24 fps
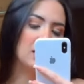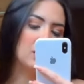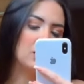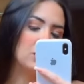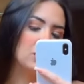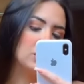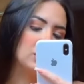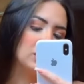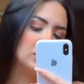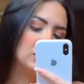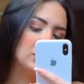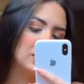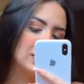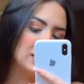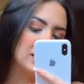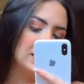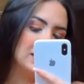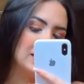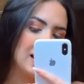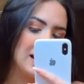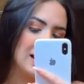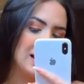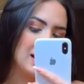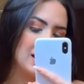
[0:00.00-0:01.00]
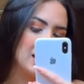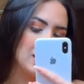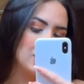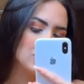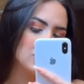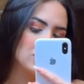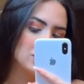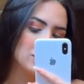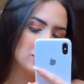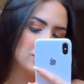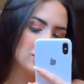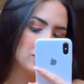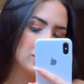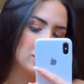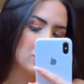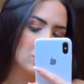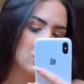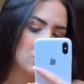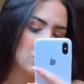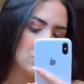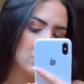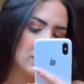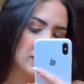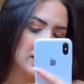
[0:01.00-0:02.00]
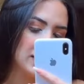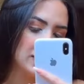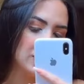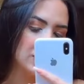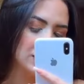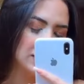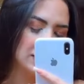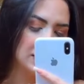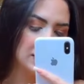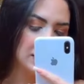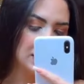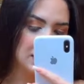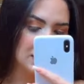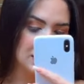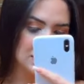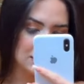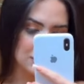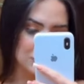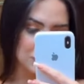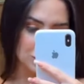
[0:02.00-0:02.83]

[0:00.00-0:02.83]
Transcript: quanto aqui na alça. E vem com um elo entre elas e o